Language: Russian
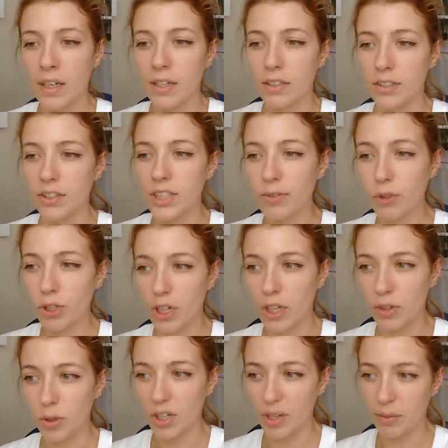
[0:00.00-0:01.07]
А девушка,
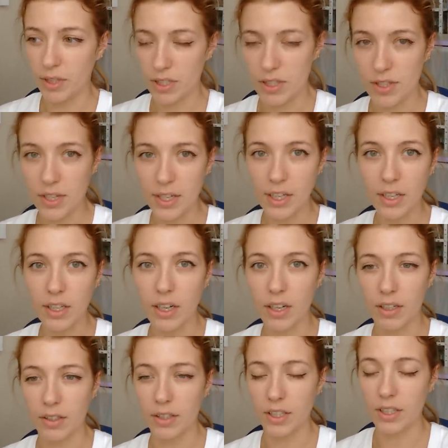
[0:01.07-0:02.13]
которая меня
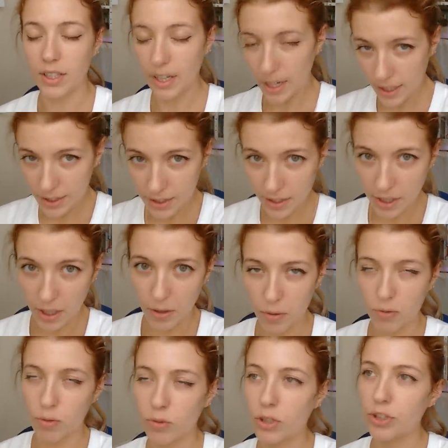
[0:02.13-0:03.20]
стригла и красила,
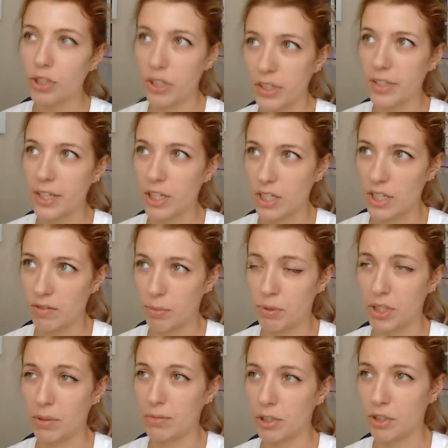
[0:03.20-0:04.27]
очень нежно
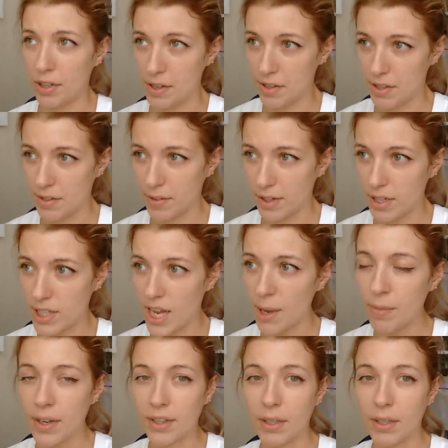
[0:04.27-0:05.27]
вообще обращается с волосами.